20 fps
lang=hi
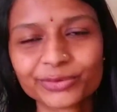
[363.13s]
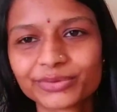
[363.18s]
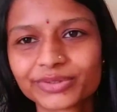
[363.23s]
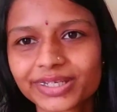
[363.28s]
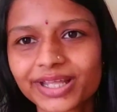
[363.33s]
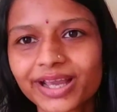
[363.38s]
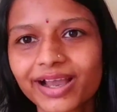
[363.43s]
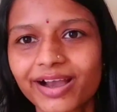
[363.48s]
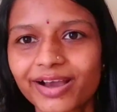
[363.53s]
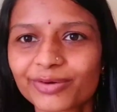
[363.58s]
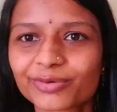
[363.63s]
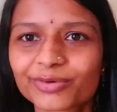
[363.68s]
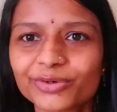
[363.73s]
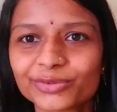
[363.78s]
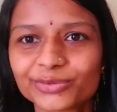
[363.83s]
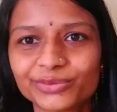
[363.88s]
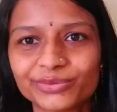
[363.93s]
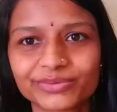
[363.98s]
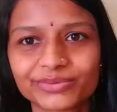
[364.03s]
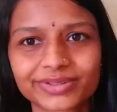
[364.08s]
ढूंढते हर
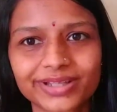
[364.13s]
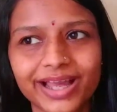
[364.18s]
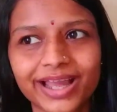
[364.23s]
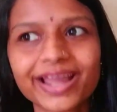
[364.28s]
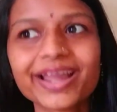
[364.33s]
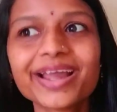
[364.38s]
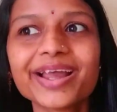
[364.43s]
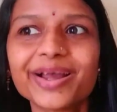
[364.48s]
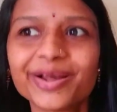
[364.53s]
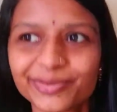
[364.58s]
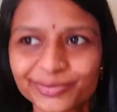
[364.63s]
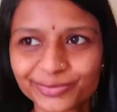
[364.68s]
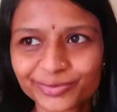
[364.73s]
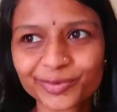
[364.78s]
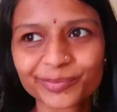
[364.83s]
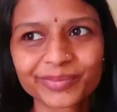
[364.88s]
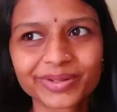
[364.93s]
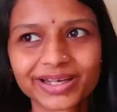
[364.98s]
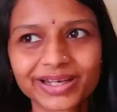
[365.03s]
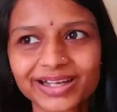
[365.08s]
कोई ढूंढता है
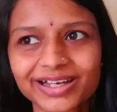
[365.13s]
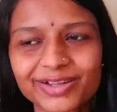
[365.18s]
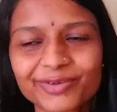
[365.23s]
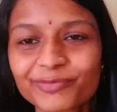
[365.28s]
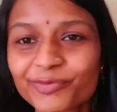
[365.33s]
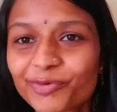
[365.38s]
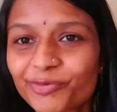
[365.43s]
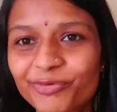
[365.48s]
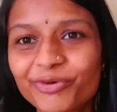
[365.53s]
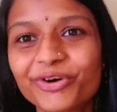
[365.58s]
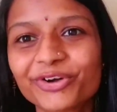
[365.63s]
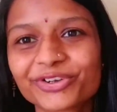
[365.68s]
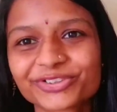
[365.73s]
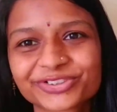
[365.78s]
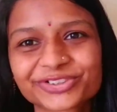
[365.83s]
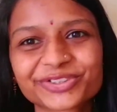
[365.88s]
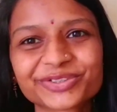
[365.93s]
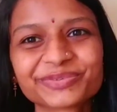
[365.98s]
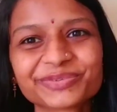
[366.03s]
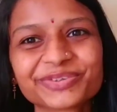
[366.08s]
तो मेरे लिए वो
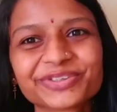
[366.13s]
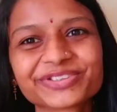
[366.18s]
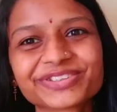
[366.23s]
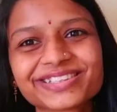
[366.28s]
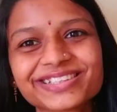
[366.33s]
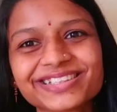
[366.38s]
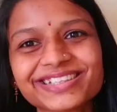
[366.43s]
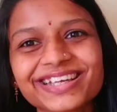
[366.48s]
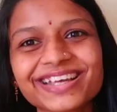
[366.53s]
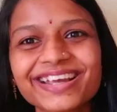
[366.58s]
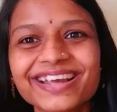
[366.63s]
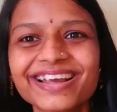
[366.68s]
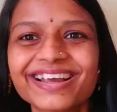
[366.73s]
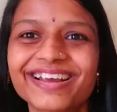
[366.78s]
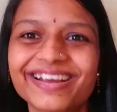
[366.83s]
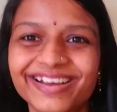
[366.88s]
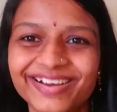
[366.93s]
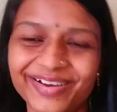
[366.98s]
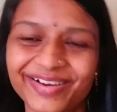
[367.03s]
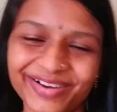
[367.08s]
वॉशरूम होती
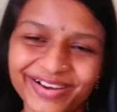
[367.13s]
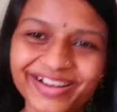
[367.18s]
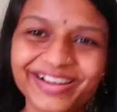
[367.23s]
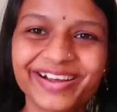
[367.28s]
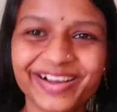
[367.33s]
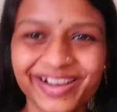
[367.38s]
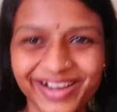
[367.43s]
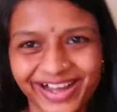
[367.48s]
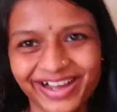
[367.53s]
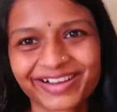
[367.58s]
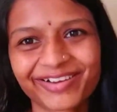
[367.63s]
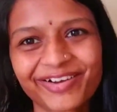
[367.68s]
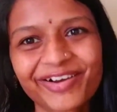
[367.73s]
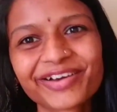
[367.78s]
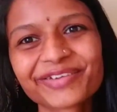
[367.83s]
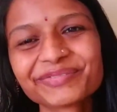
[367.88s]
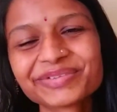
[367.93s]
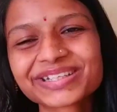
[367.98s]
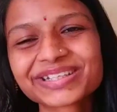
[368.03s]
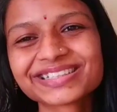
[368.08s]
है
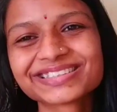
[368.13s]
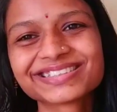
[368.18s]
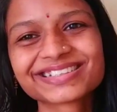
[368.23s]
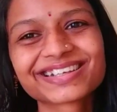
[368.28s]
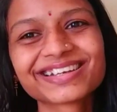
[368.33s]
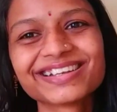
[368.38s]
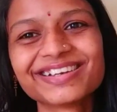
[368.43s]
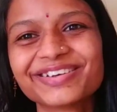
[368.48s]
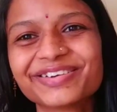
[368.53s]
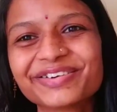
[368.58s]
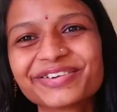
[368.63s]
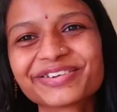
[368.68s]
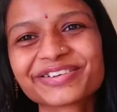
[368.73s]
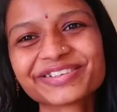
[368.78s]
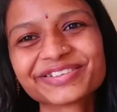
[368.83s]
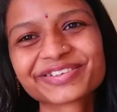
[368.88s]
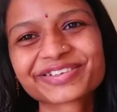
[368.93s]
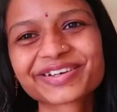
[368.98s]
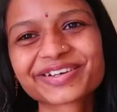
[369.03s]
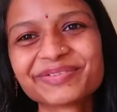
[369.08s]
और भी किसी के लिए
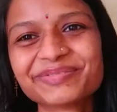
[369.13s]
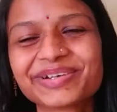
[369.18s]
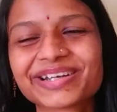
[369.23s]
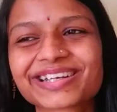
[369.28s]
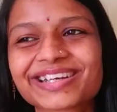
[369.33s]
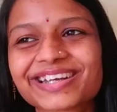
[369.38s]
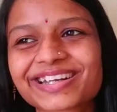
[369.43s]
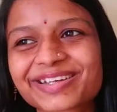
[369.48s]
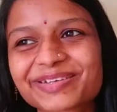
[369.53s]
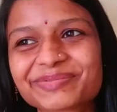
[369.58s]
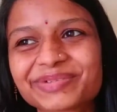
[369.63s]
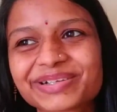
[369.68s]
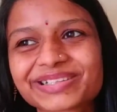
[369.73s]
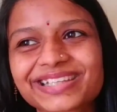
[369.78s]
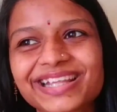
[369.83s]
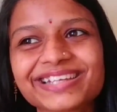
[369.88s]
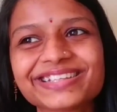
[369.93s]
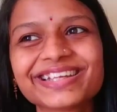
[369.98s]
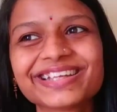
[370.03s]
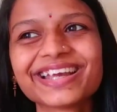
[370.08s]
होंगी तो कमेंट करके
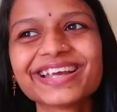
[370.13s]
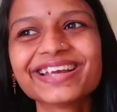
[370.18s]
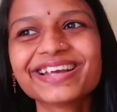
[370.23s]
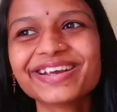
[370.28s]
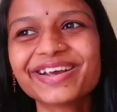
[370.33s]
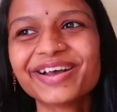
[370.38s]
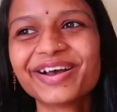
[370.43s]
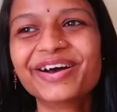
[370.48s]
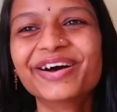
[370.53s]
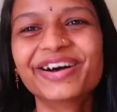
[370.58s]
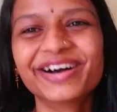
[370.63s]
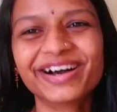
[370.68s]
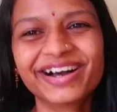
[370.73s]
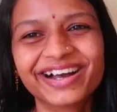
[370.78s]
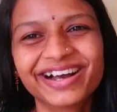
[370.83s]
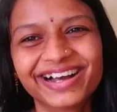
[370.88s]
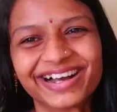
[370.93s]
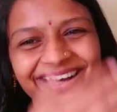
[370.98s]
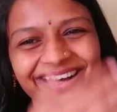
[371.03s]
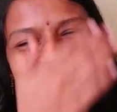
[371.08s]
बताइए
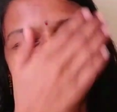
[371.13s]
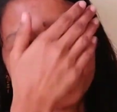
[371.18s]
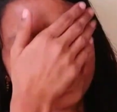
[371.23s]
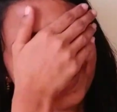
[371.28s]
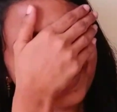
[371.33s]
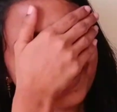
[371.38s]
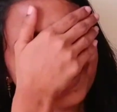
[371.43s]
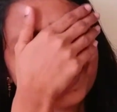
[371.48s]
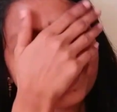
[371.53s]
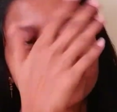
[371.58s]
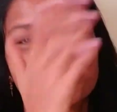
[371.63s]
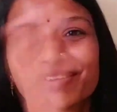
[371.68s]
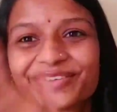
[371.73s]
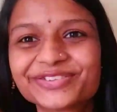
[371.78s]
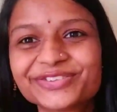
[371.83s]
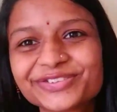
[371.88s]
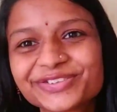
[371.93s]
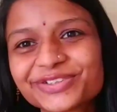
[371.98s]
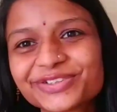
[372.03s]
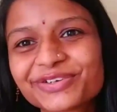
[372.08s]

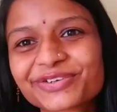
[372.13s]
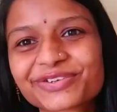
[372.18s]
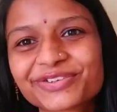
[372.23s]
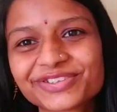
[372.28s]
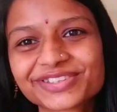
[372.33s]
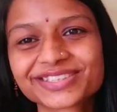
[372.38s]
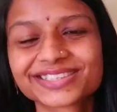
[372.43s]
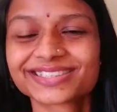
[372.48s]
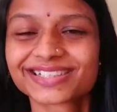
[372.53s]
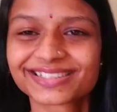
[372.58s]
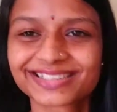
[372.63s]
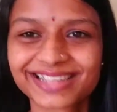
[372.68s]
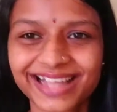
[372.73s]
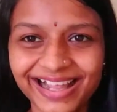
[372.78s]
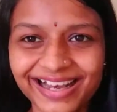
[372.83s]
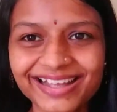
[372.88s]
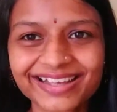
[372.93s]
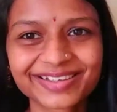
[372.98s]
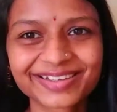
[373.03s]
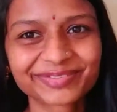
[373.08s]
जोक हो
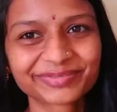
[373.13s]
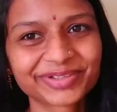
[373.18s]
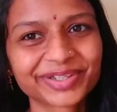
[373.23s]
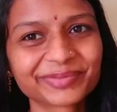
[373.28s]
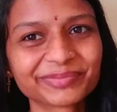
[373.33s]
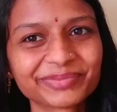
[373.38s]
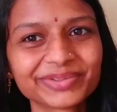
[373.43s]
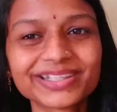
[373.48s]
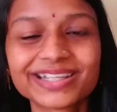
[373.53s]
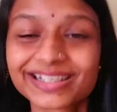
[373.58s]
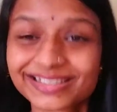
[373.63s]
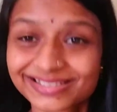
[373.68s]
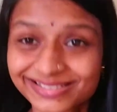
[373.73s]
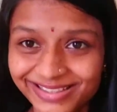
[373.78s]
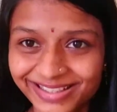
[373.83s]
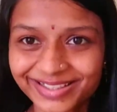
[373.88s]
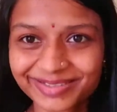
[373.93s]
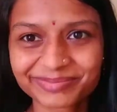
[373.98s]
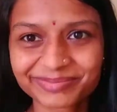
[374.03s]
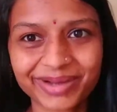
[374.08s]
सकता है लेकिन फिर भी ये
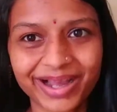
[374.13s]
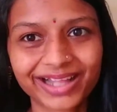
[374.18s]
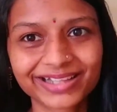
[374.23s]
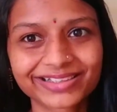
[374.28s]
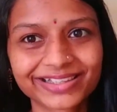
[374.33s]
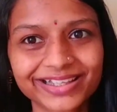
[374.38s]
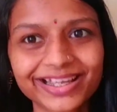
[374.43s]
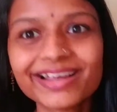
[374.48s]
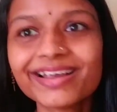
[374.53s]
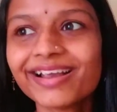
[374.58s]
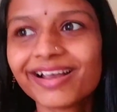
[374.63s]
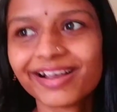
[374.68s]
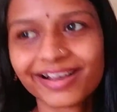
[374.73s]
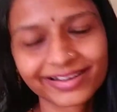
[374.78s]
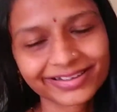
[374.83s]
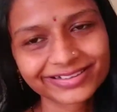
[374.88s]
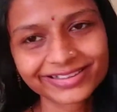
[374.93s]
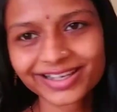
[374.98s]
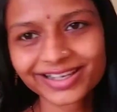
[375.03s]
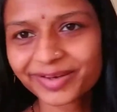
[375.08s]
सही बात है
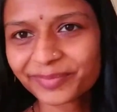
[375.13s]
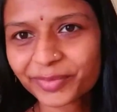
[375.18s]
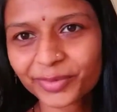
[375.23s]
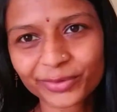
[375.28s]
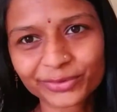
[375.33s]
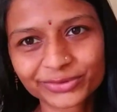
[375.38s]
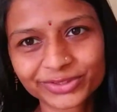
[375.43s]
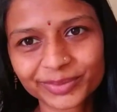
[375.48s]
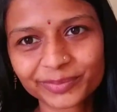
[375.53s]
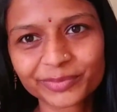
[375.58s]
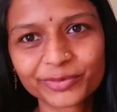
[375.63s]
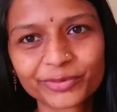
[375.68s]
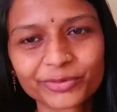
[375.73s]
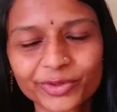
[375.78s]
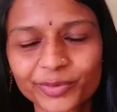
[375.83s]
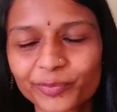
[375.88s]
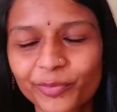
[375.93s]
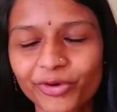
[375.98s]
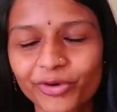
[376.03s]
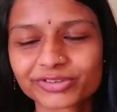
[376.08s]
रियल में होती भी
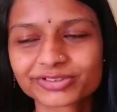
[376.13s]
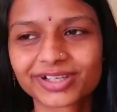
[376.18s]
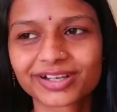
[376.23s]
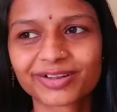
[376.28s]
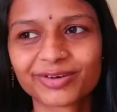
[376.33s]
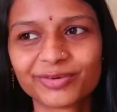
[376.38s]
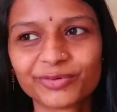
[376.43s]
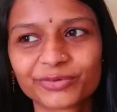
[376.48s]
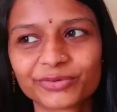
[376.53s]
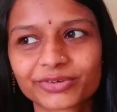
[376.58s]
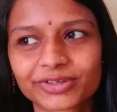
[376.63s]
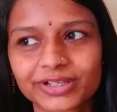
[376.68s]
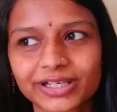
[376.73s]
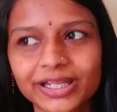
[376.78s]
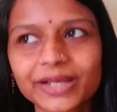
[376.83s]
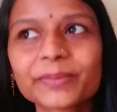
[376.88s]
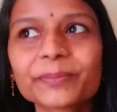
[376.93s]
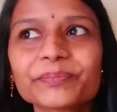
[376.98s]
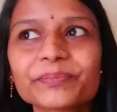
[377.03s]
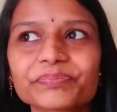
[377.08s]
होंगी बहुत सारे लोगों
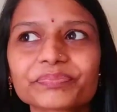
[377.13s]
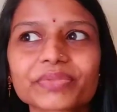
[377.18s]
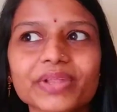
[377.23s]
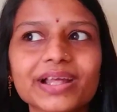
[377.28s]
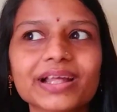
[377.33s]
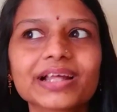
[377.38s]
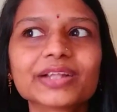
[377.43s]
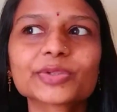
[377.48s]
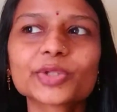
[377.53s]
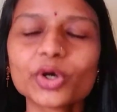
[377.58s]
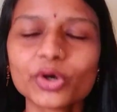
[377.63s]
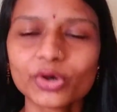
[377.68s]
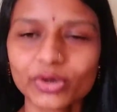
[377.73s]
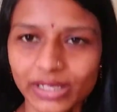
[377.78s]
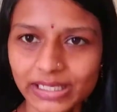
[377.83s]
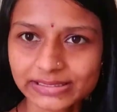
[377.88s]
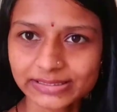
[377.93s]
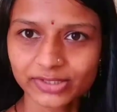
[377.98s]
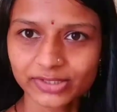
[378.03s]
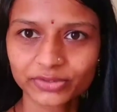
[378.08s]
के लिए
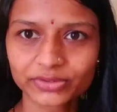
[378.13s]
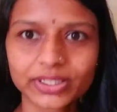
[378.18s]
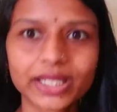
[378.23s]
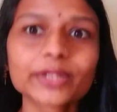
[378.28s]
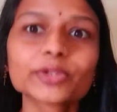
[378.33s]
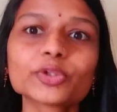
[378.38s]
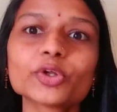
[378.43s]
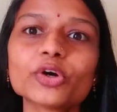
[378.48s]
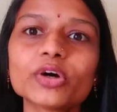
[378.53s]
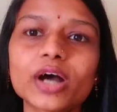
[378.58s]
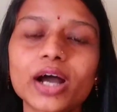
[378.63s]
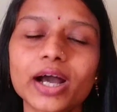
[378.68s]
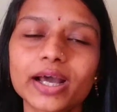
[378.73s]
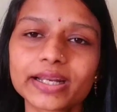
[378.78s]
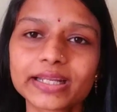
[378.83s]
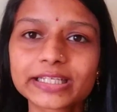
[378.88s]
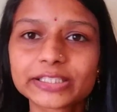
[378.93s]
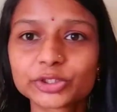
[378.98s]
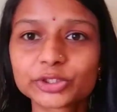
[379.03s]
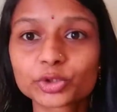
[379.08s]
तो ऐसा होता है तो
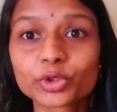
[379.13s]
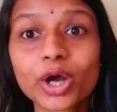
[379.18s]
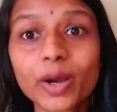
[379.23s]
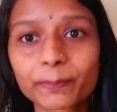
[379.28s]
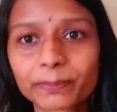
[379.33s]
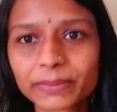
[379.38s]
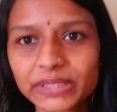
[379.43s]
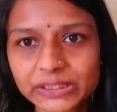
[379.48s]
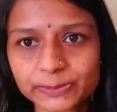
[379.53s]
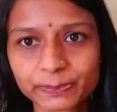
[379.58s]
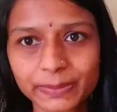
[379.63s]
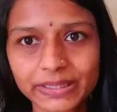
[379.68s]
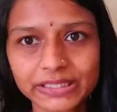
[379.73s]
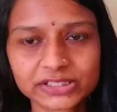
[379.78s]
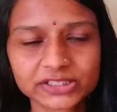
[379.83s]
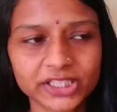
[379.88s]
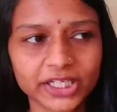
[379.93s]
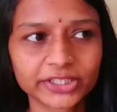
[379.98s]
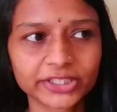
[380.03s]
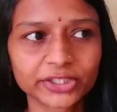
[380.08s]
हर किसी को अपनी
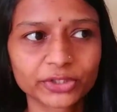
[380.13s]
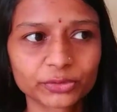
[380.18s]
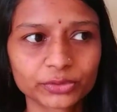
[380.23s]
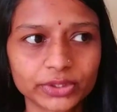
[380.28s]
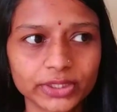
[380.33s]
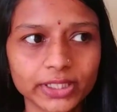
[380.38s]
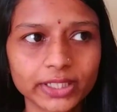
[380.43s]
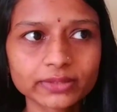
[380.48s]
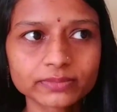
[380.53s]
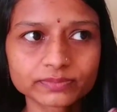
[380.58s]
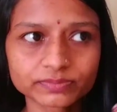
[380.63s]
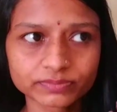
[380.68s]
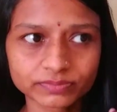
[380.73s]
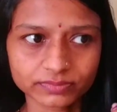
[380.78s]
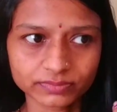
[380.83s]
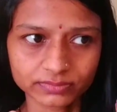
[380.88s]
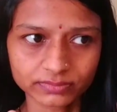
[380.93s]
स्पेस चाहिए होती है